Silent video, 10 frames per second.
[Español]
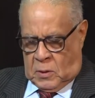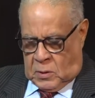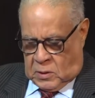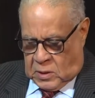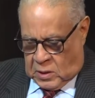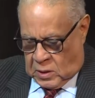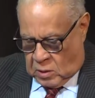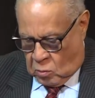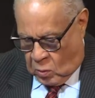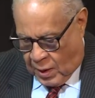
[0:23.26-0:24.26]

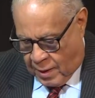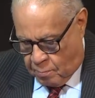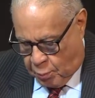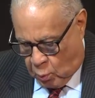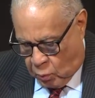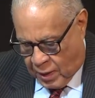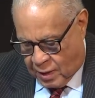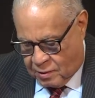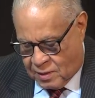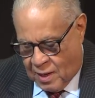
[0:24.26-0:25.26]
sino la
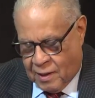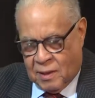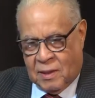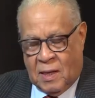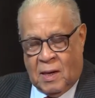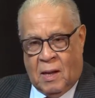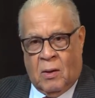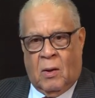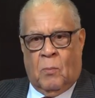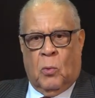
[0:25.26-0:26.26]
imprudencia de
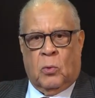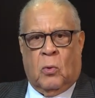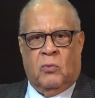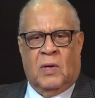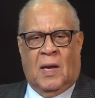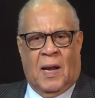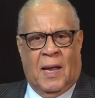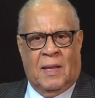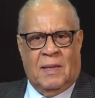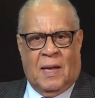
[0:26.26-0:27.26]
la
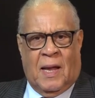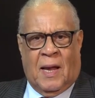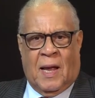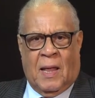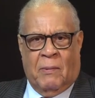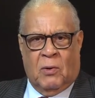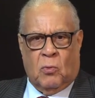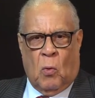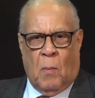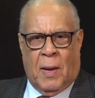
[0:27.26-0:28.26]
motocicleta que cada vez
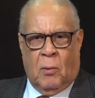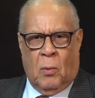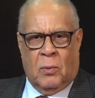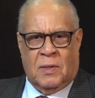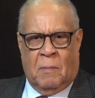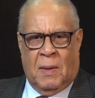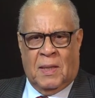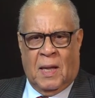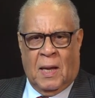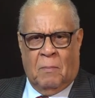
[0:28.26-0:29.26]
son mayores, se
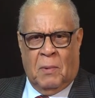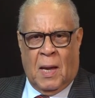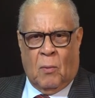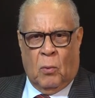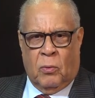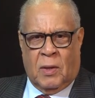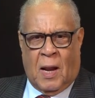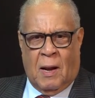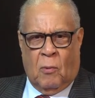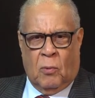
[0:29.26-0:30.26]
meten en vía
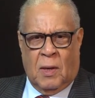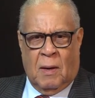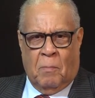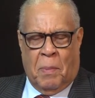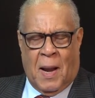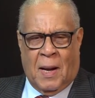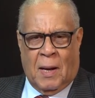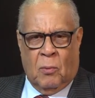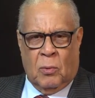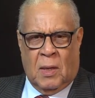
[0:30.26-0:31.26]
contraria, no tienen placa,
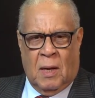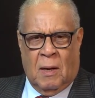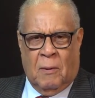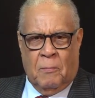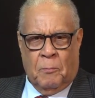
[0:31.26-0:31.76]
no tienen